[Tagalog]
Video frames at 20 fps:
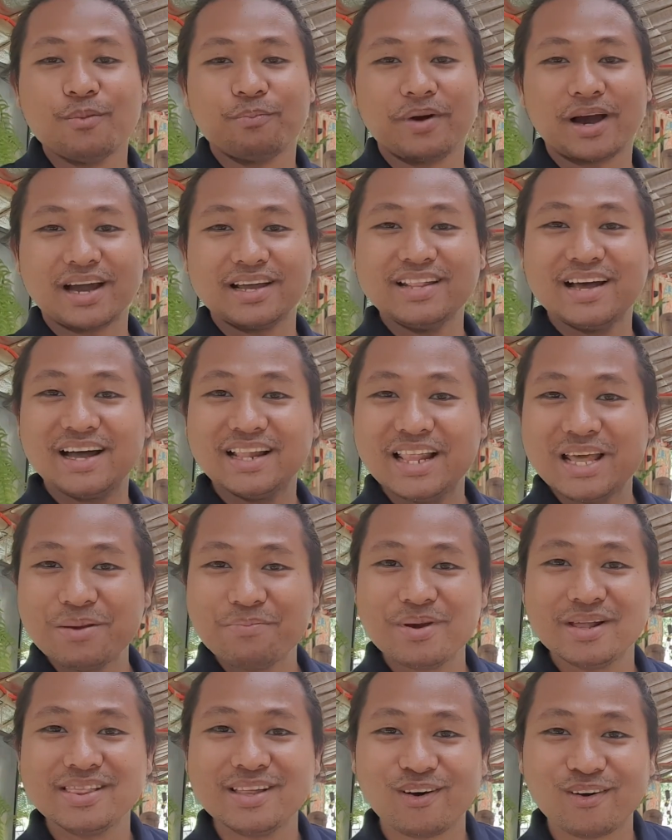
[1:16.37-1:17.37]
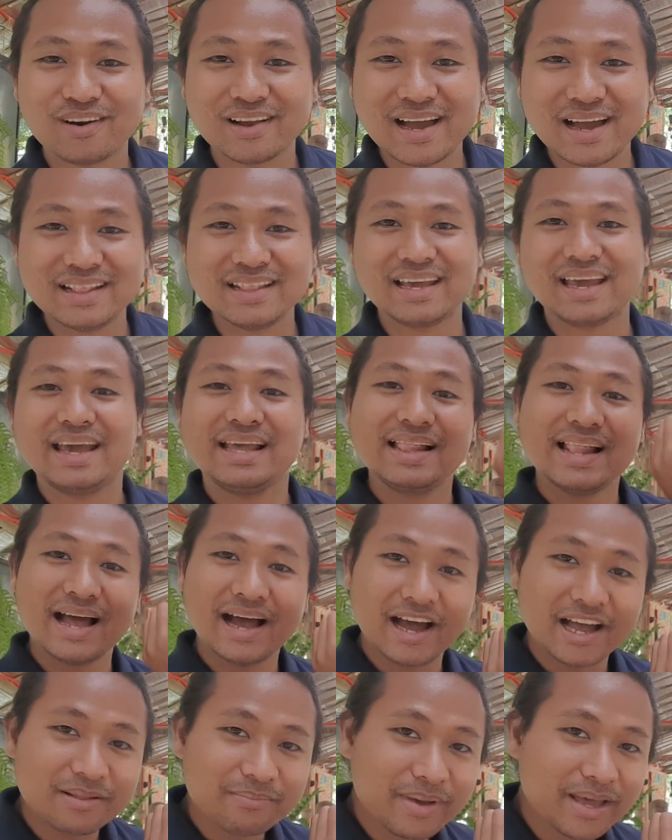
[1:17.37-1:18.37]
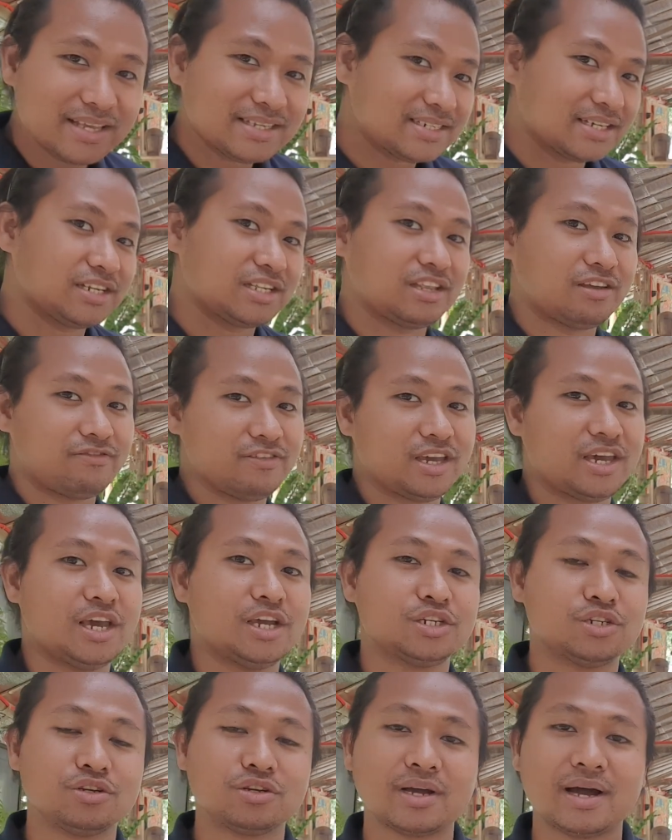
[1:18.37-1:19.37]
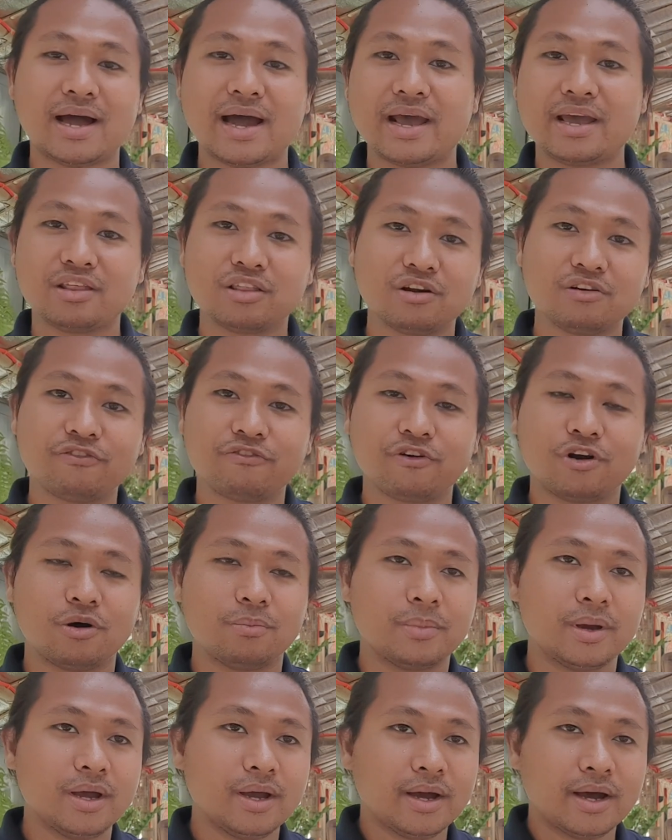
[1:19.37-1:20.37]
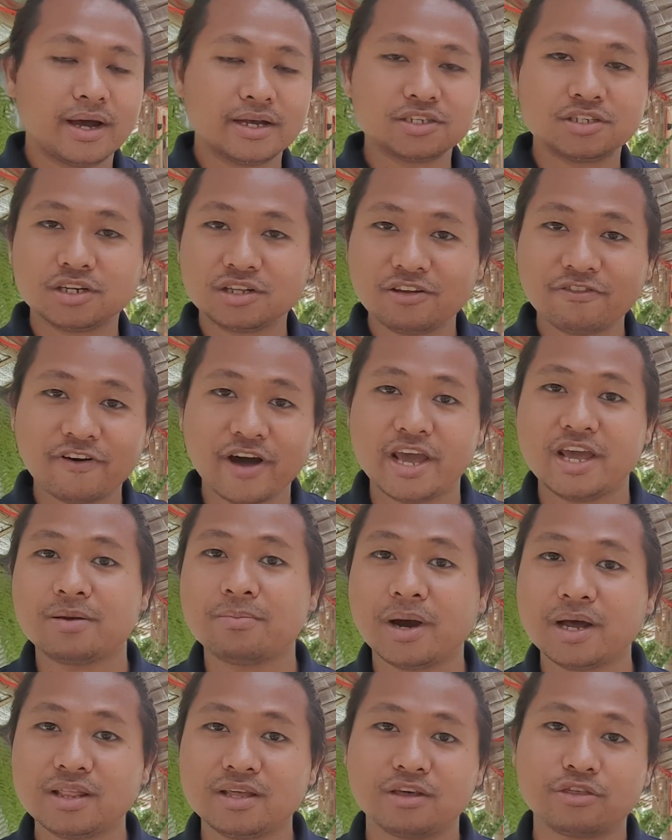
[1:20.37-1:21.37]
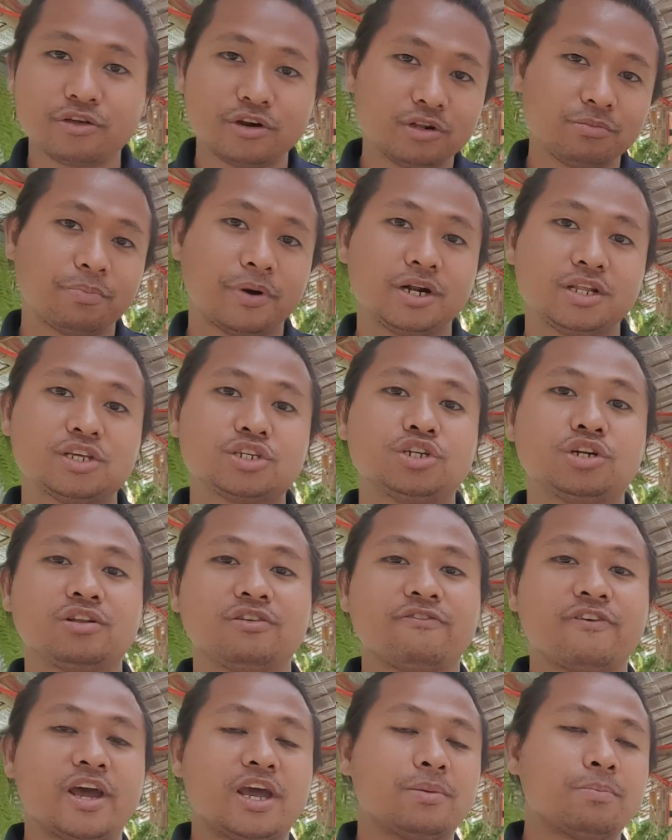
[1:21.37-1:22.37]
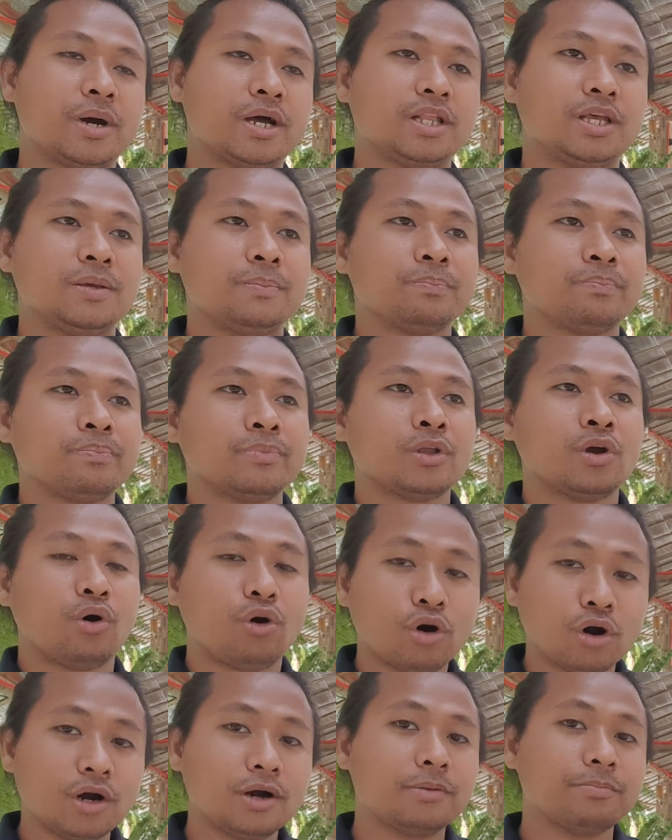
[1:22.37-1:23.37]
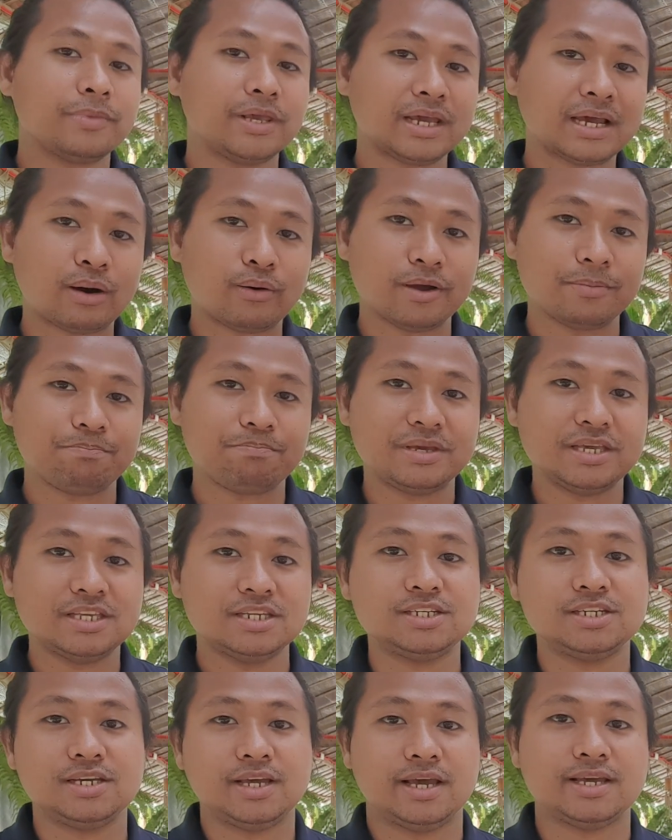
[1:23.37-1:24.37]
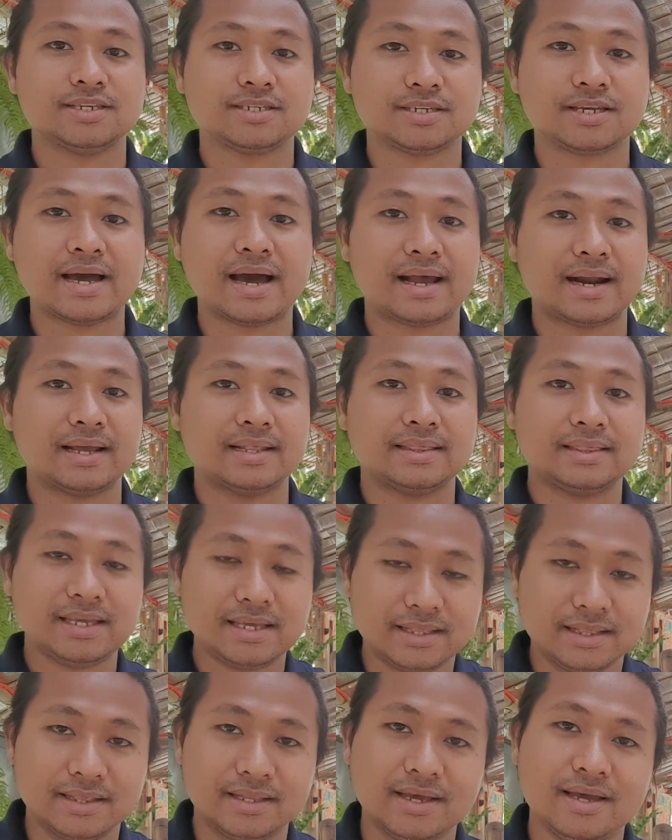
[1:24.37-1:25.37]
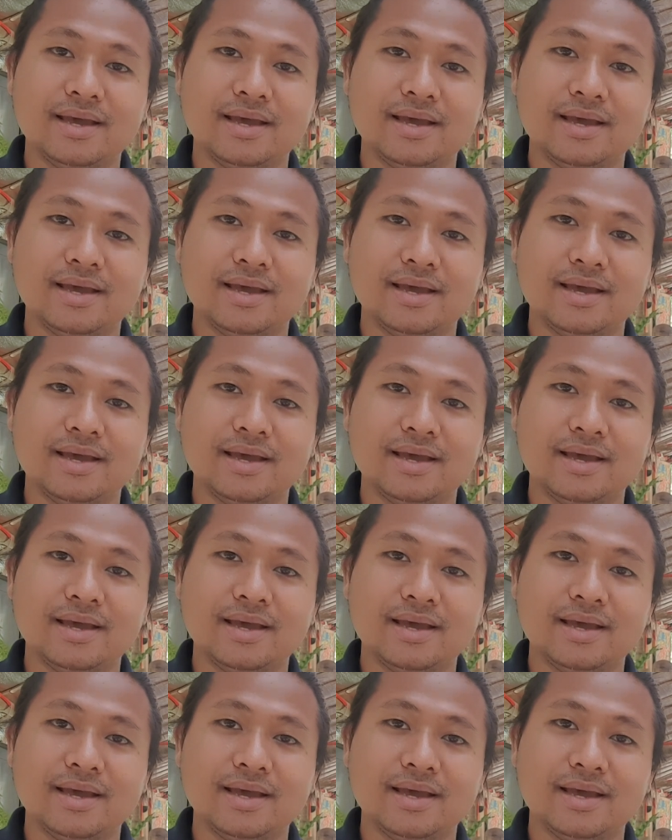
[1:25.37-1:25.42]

Pagka nakalabel na organic, kailangan may certification ka either from a certifying body, a third-party certifying body, or ikaw ay PGS guaranteed.